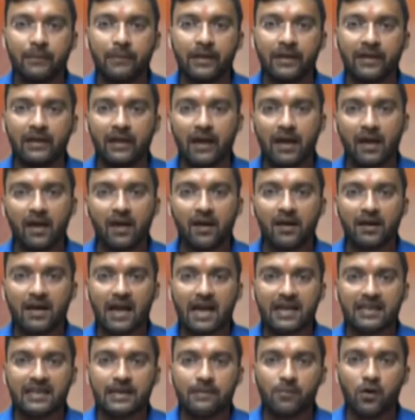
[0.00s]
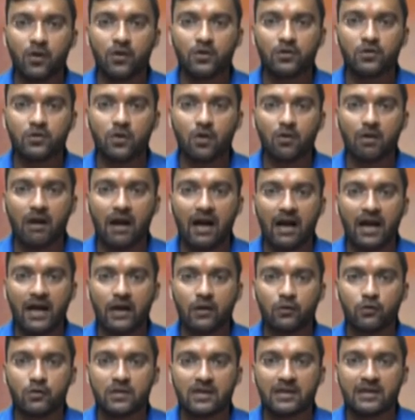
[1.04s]
में भी राखी महोत्सव का
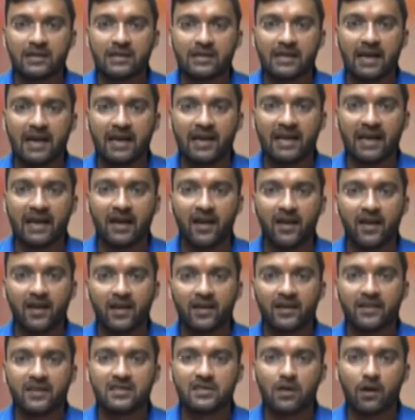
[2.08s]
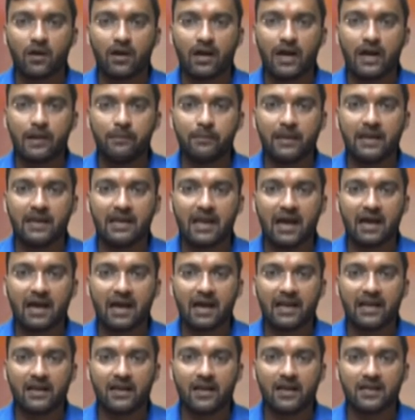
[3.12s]
आयोजन किया गया इस दौरान महिला
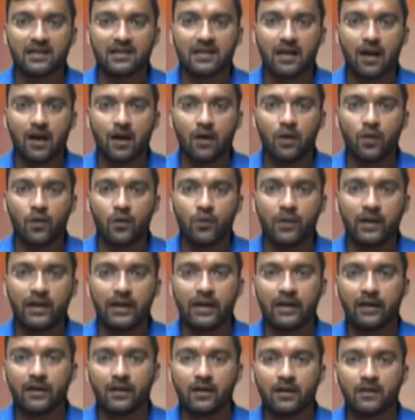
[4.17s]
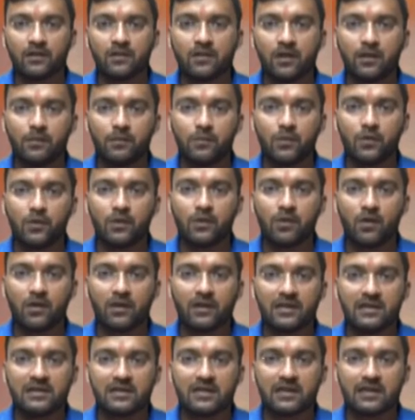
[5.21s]
कार्यकर्ताओं ने तृणमूल
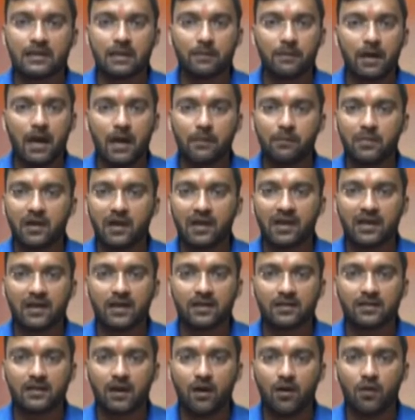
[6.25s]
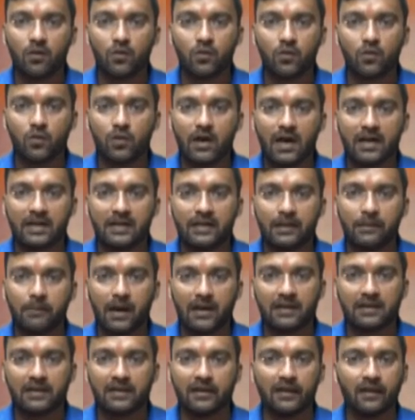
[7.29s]
कांग्रेस के तमाम कार्यकर्ताओं को राखी
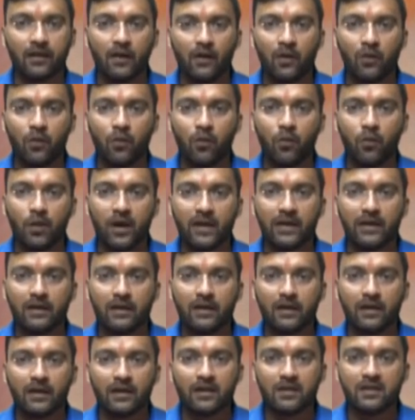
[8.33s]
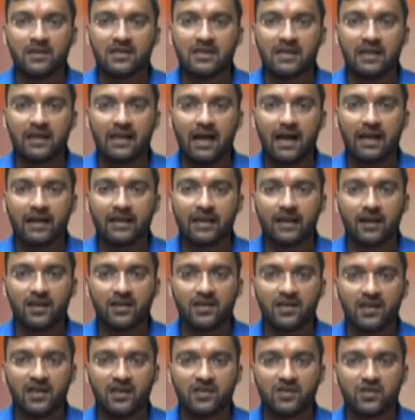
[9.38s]
बांधी वहीं जिला के
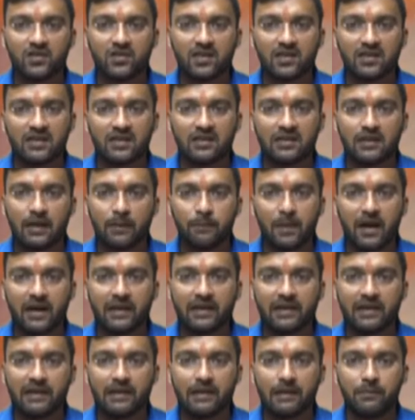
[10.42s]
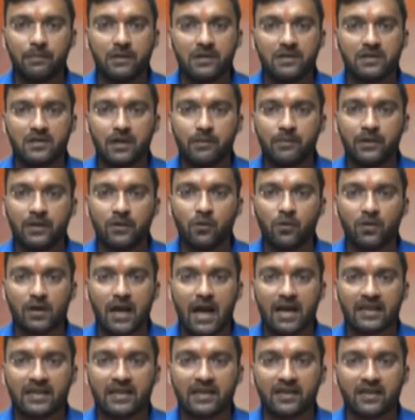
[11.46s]
अध्यक्ष सचिन त्रिपाठी ने भी सभी को
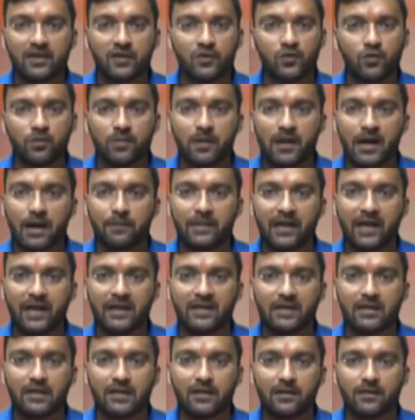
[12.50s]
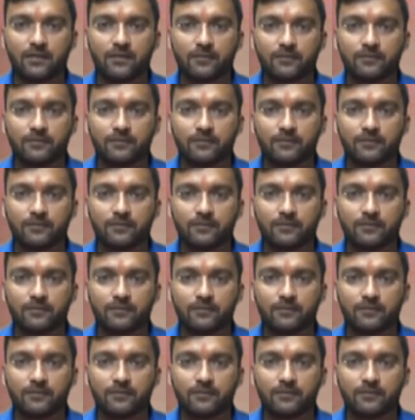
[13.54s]
राखी की शुभकामनाएं दी